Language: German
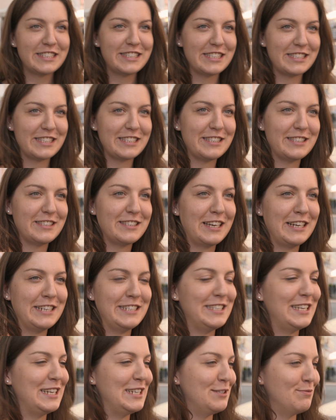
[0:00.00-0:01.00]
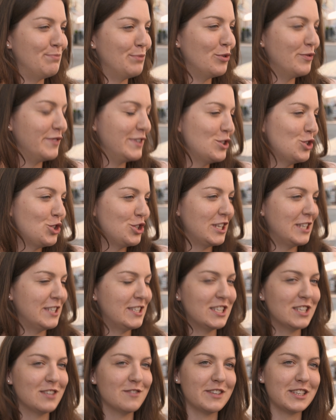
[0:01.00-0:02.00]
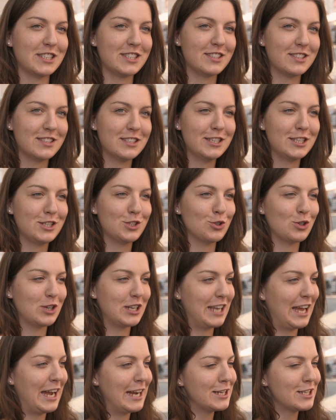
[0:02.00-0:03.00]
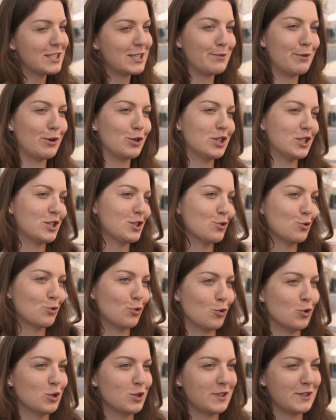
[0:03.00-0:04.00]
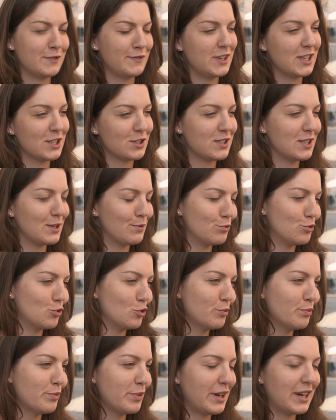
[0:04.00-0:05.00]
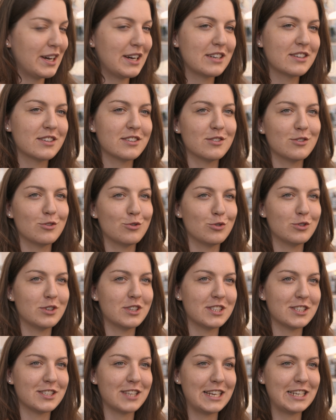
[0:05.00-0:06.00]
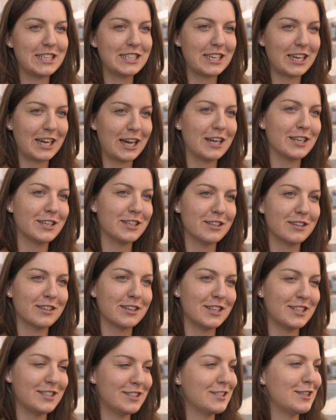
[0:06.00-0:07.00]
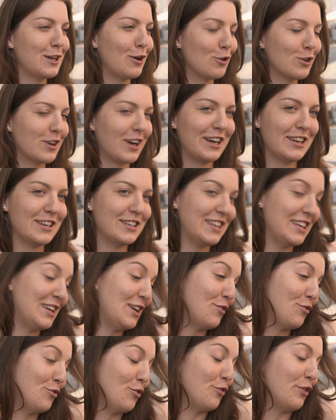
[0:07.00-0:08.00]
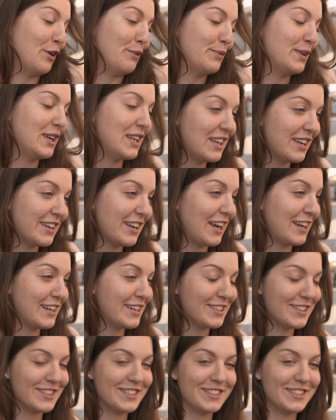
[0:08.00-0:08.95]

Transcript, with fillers: ist, ist halt ein Provinzstädtchen, was nicht zu klein ist, aber auch nicht zu groß wie jetzt eben Nürnberg. Und das ist eigentlich gerade richtig, auch gerade denke ich für Familien eigentlich